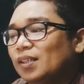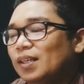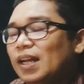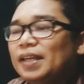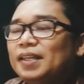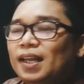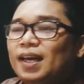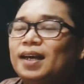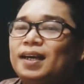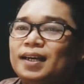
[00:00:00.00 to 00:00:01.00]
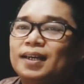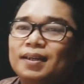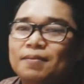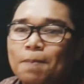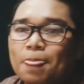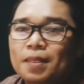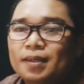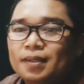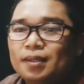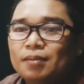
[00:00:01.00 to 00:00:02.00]
Nah, inilah ah,
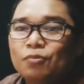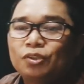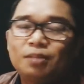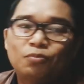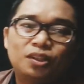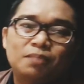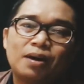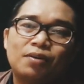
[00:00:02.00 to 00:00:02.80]
bukti-bukti uh,